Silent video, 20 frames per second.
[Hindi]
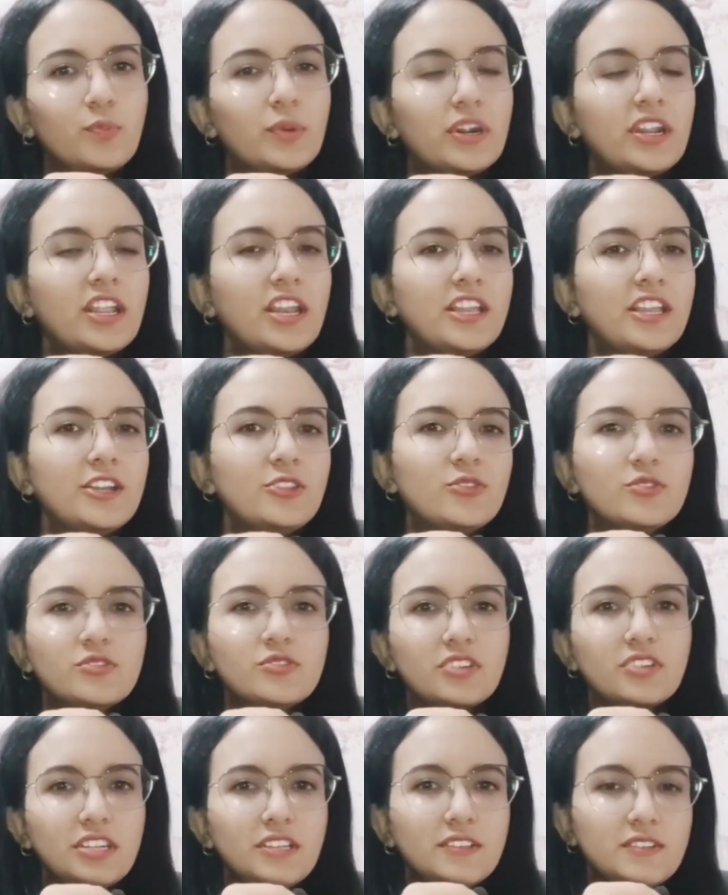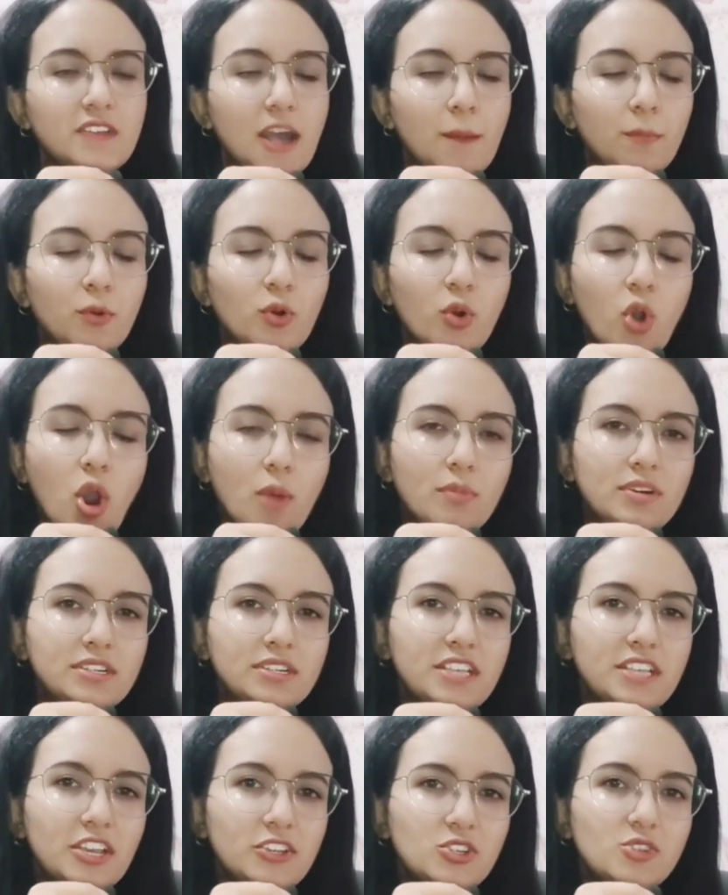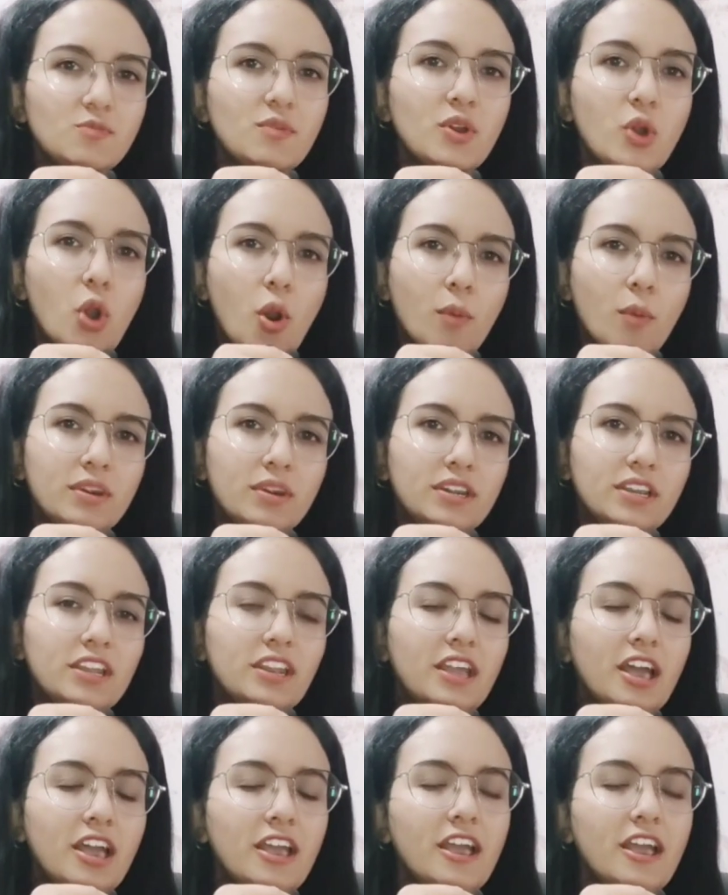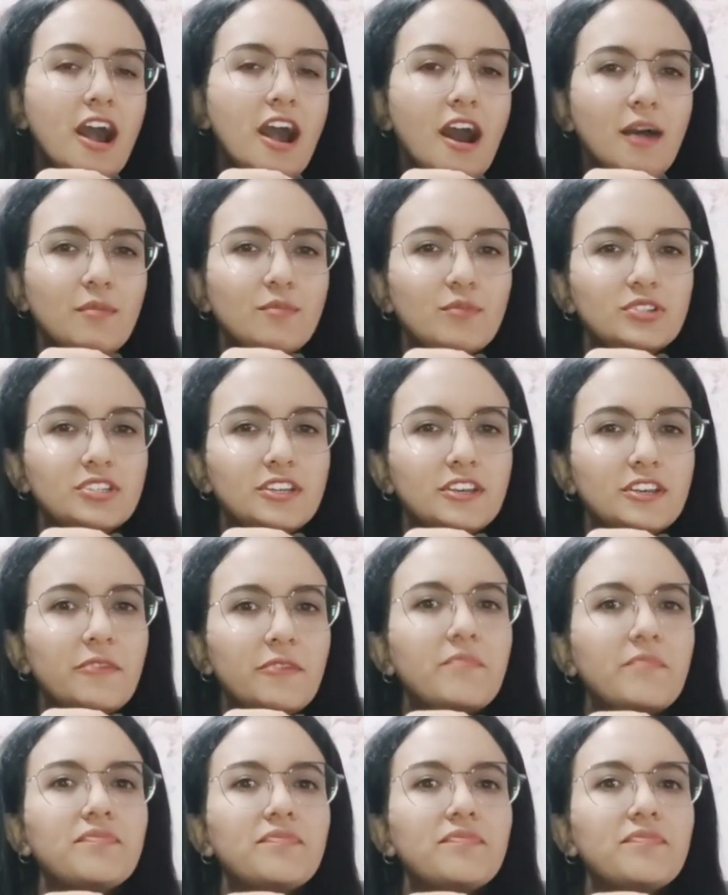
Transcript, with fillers: पर डलेगी तो उसके नीचे आपको कमेंट सेक्शन में कमेंट करना है आप मुझे